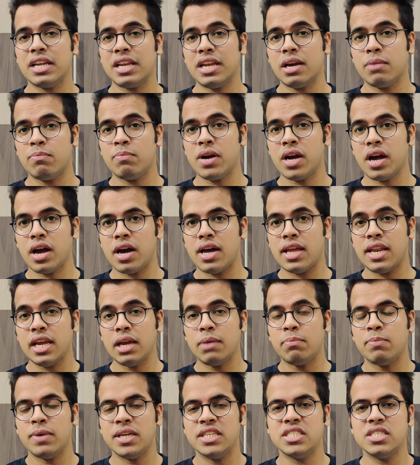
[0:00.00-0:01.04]
की लगभग हर
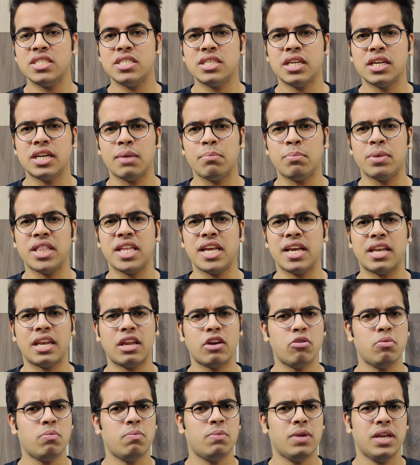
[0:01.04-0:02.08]
एक मेजर सिटी में देखने को